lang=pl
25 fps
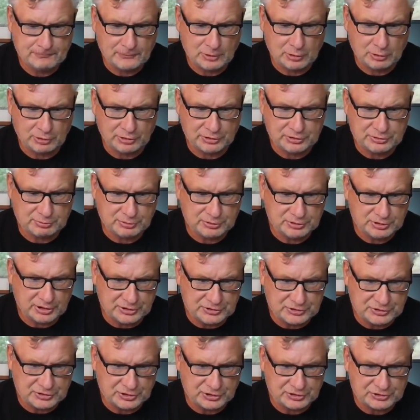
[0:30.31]

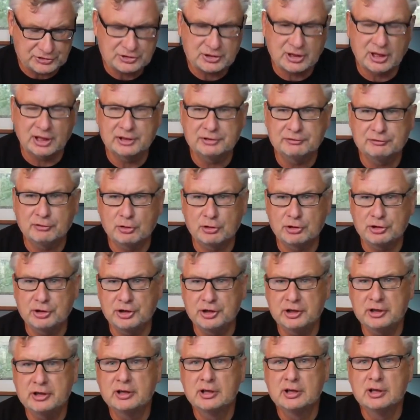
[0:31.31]
korespondencję z
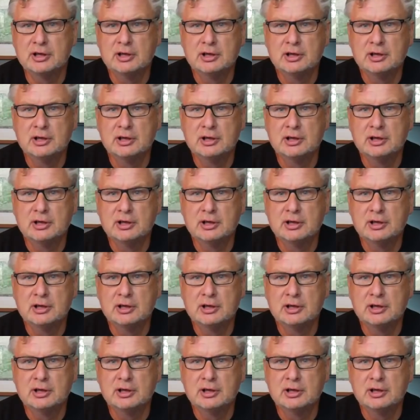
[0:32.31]
Kalifornii.